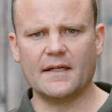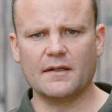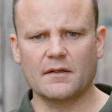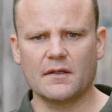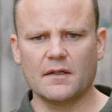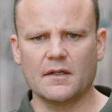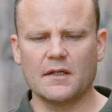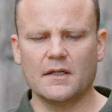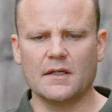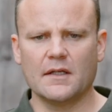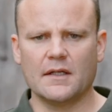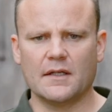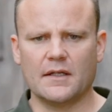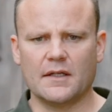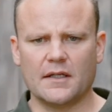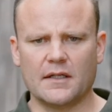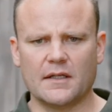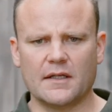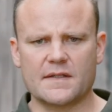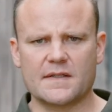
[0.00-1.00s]
Äh,
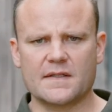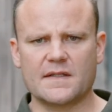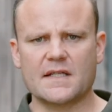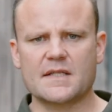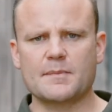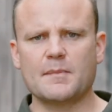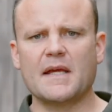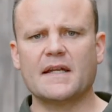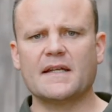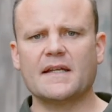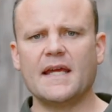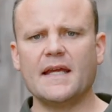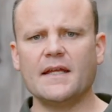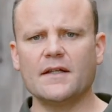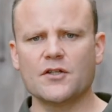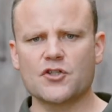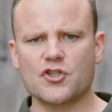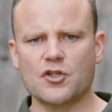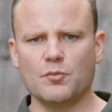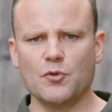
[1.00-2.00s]
das ist das mehr
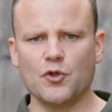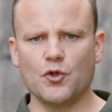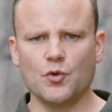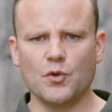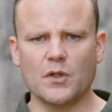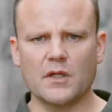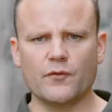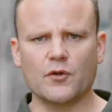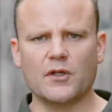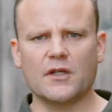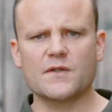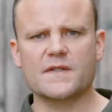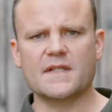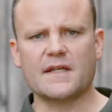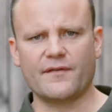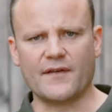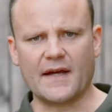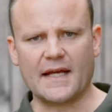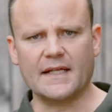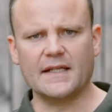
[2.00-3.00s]
technische Menü, da wird uns
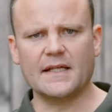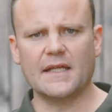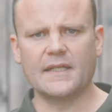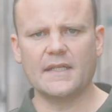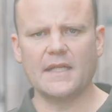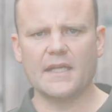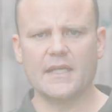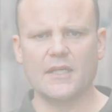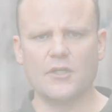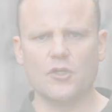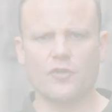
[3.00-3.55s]
der Ferdinand nachher